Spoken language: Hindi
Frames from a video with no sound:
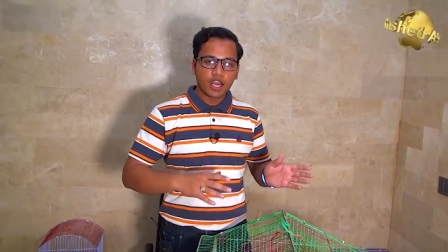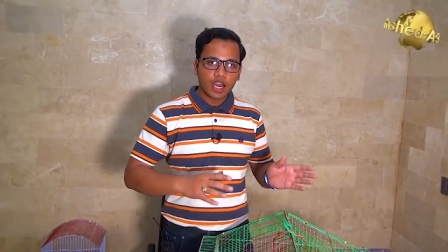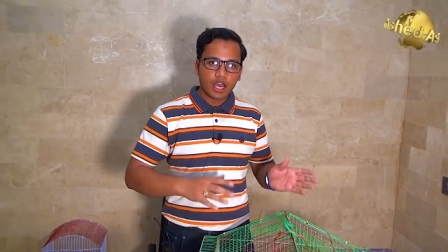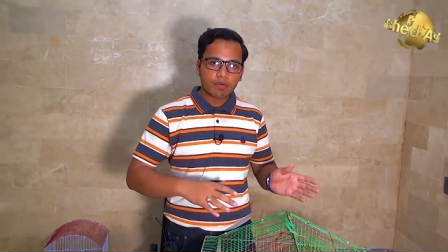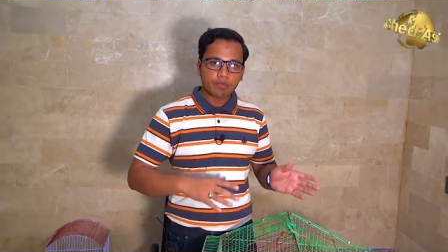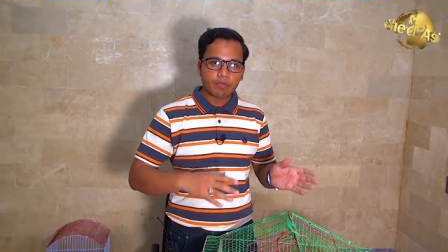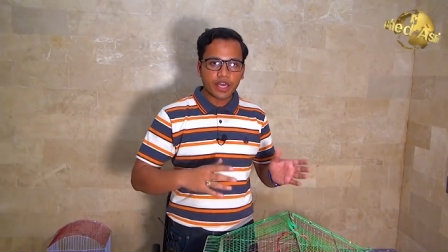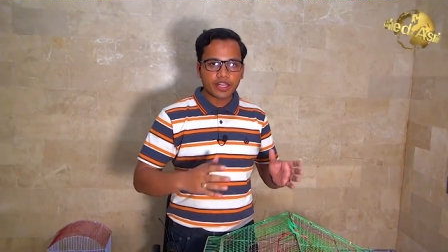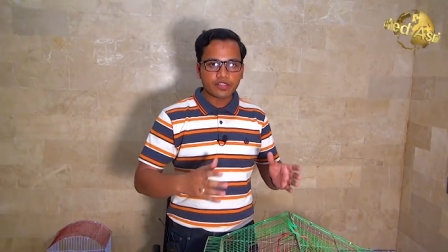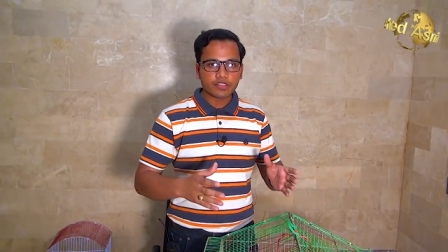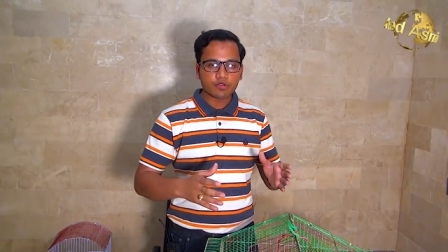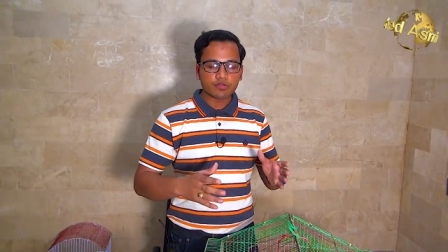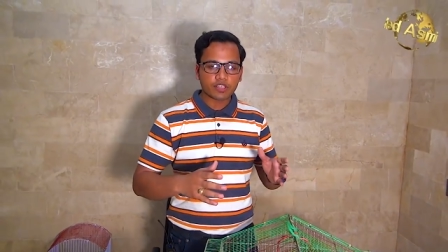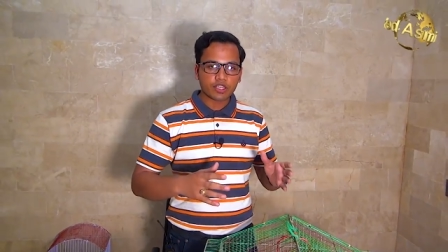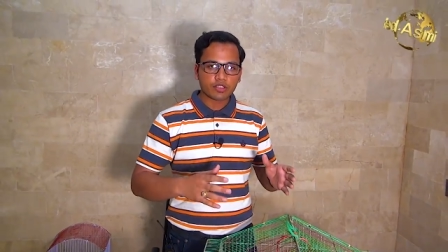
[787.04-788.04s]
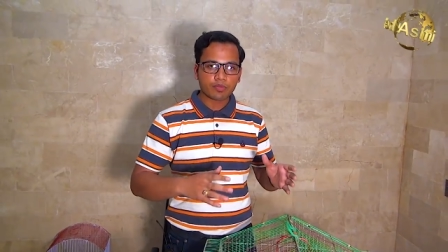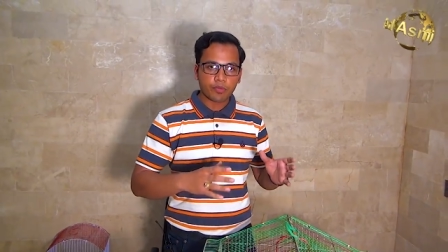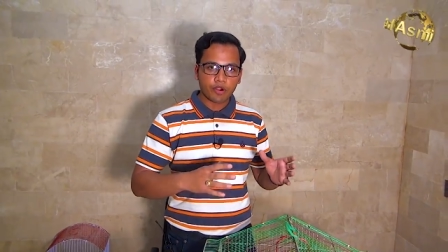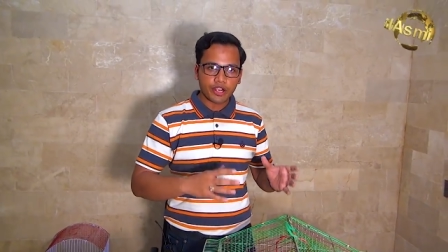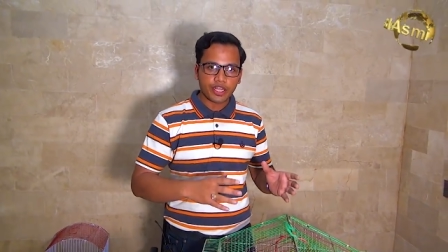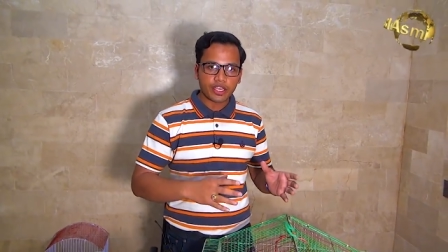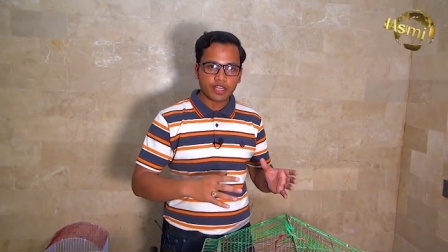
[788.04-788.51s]
हर बीमारी से उसका जो
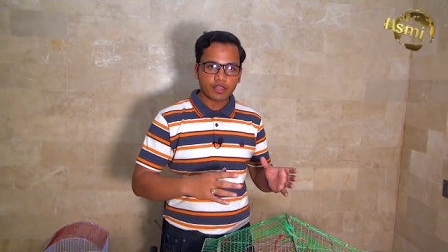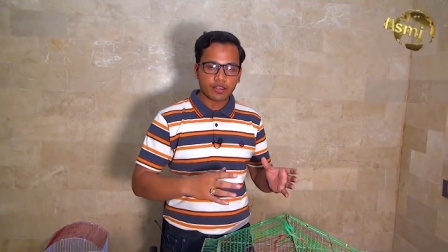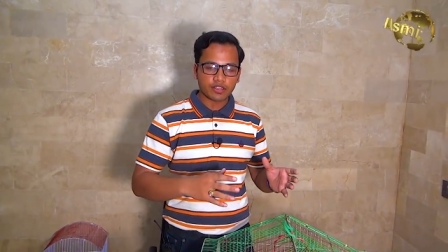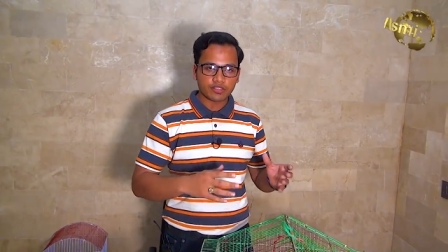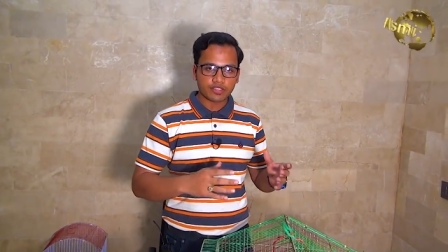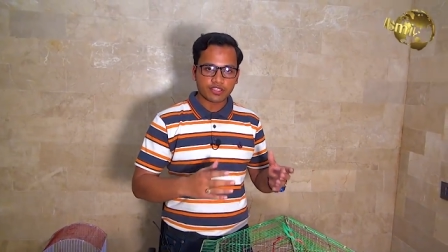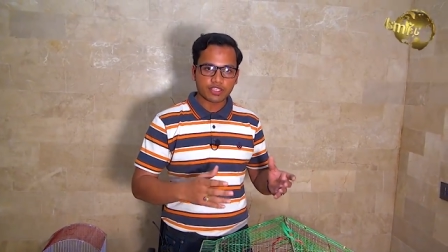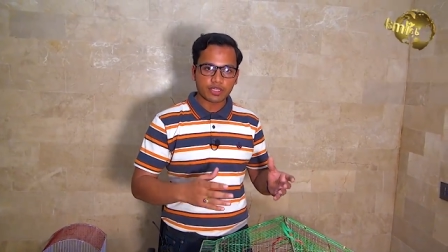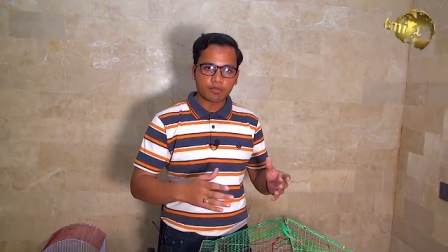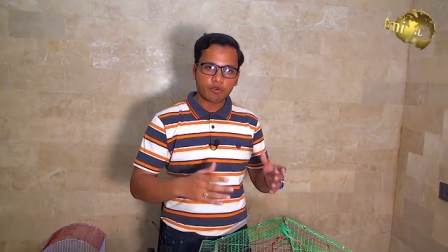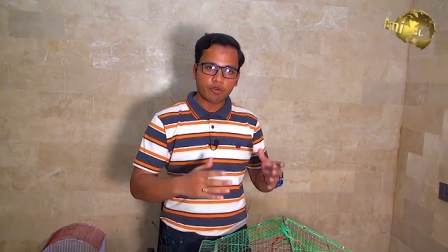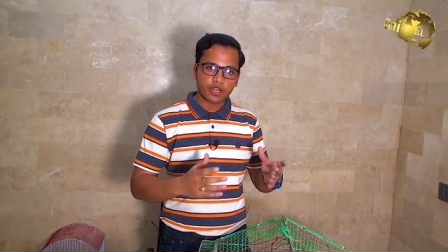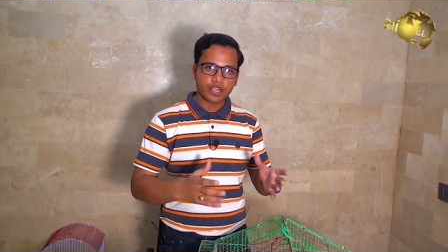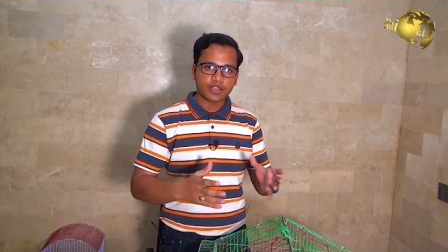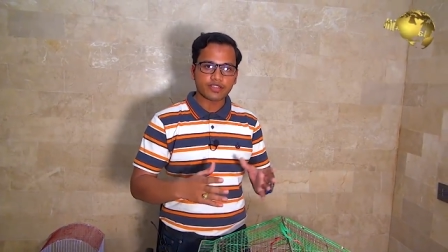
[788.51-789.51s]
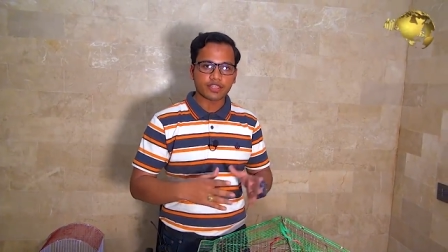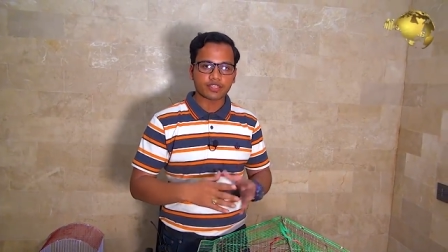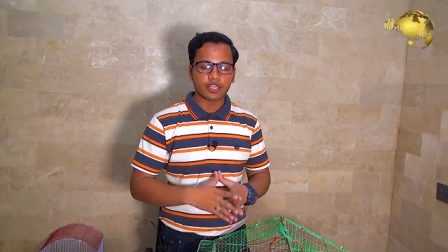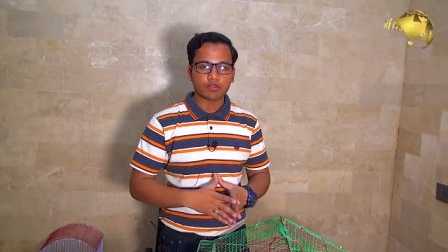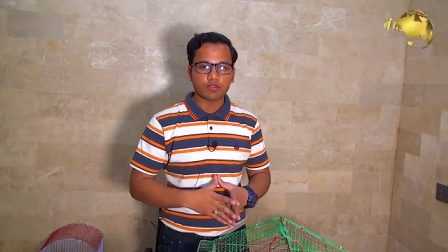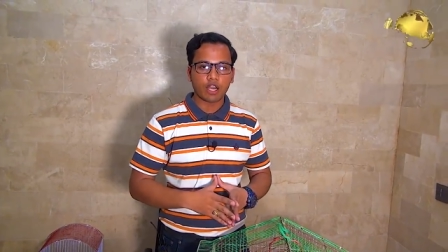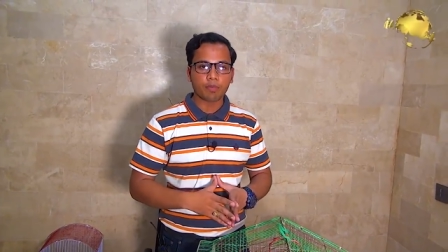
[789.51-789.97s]
बॉडी का सिस्टम है वो लड़
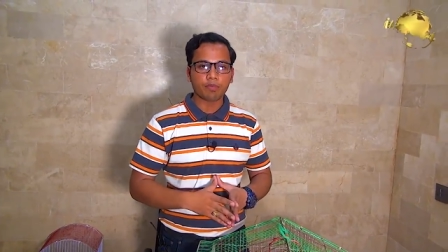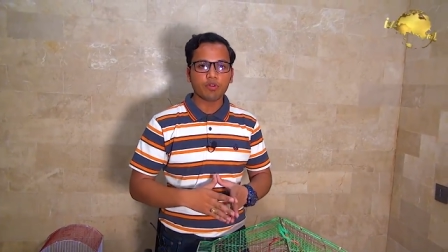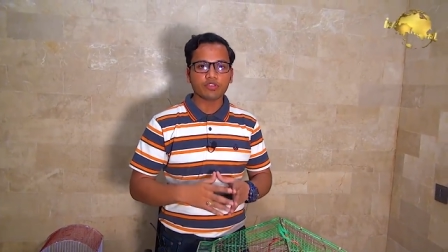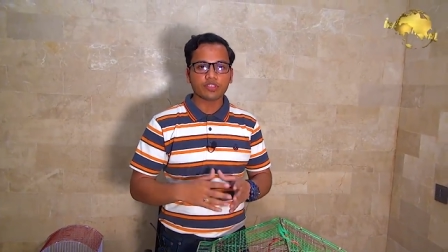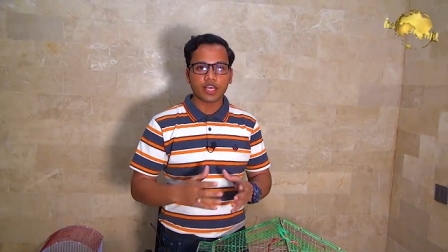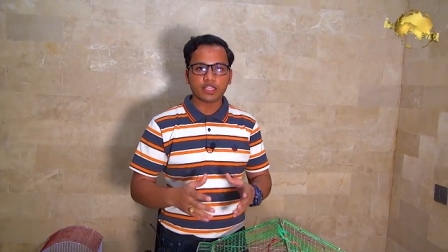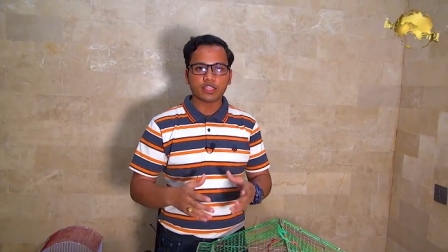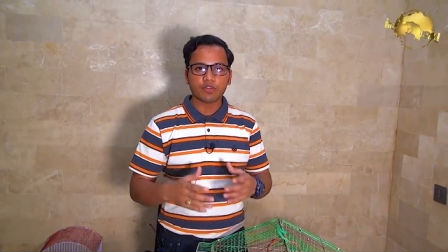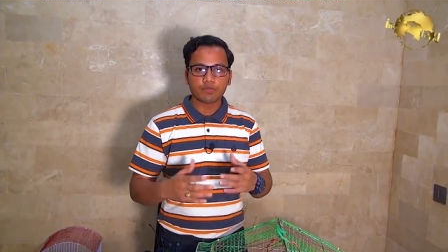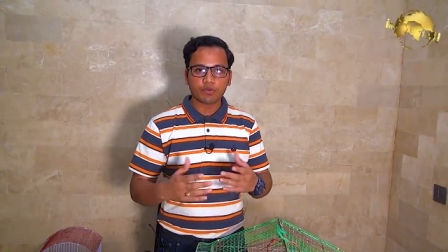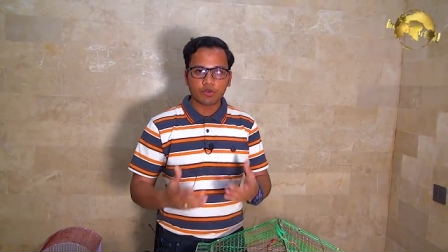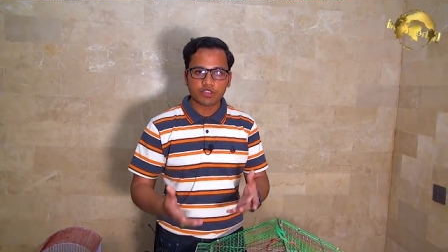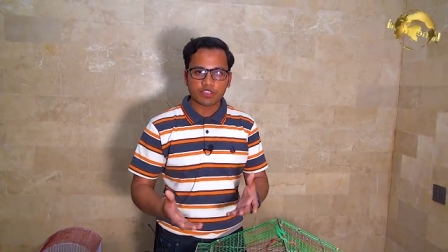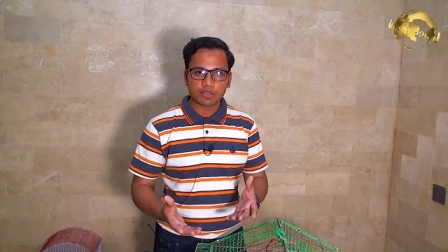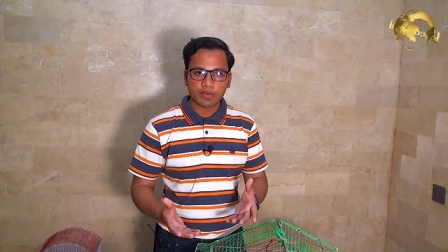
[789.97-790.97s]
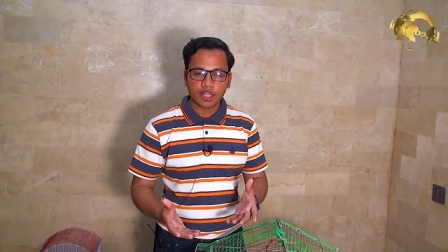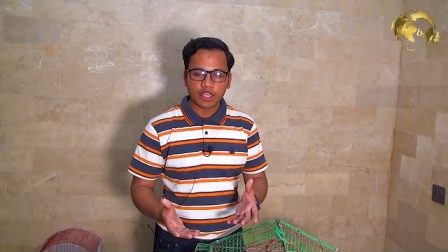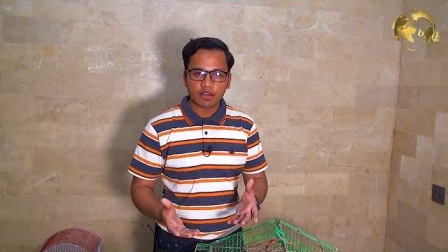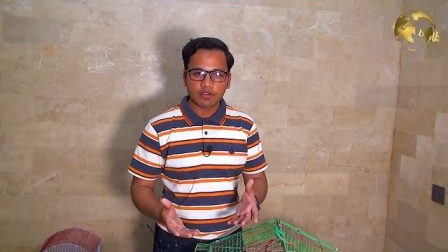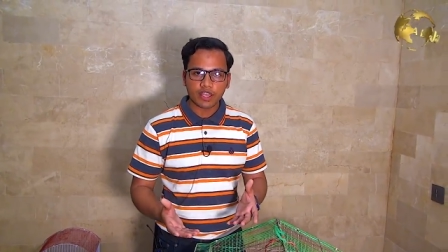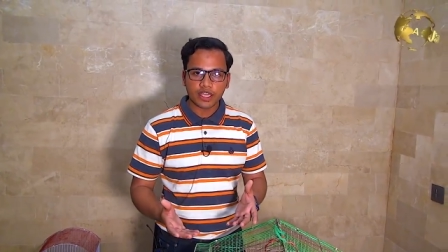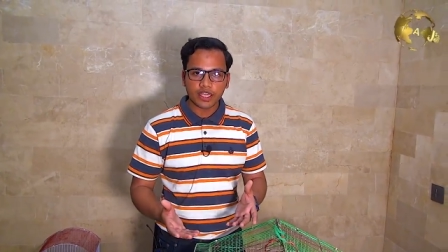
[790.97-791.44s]
सकता है तो आप लोग ज़्यादातर फ्रूट इस्तेमाल
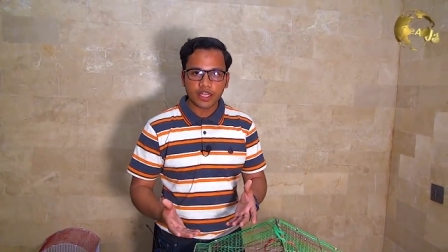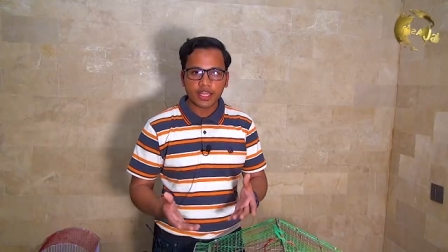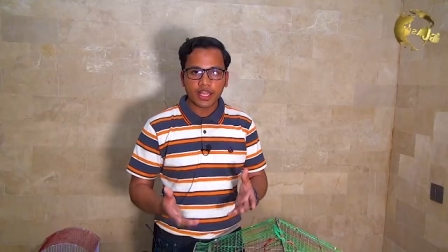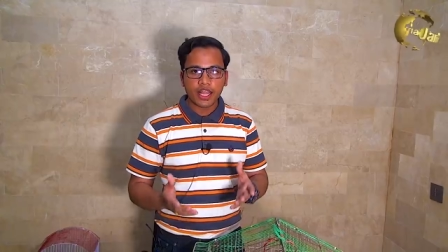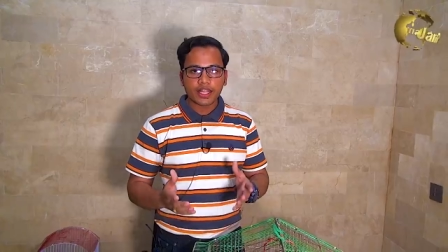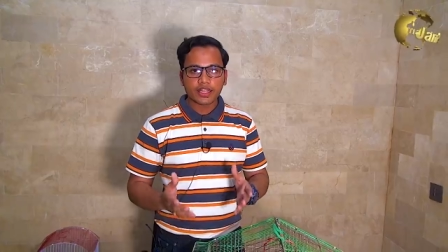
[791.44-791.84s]
करवाया करें